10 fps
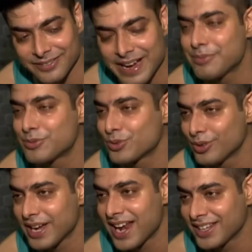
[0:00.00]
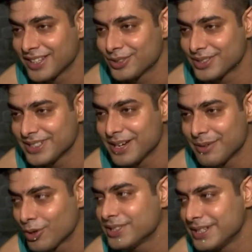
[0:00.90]
এদিকে শ্রাবন্তীর তৃতীয়
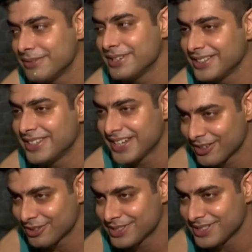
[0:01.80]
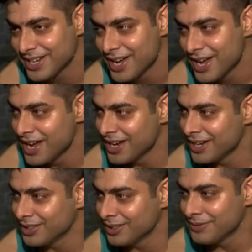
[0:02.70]
স্বামী রোশন সিং শ্রাবন্তী
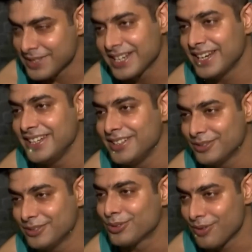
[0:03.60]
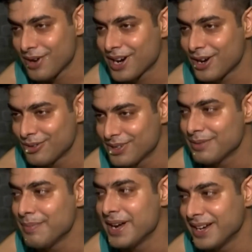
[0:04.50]
গ্রেপ্তার বিষয়ে সরাসরি কিছু না
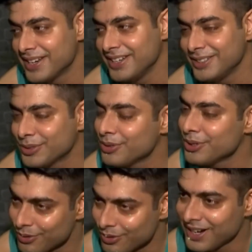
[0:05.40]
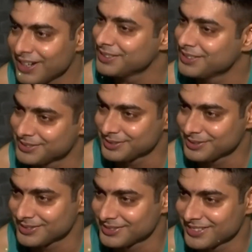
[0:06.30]
বললেও তিনি আকার ইঙ্গিতে
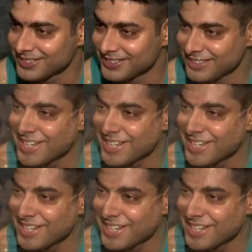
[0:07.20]
বুঝিয়েছেন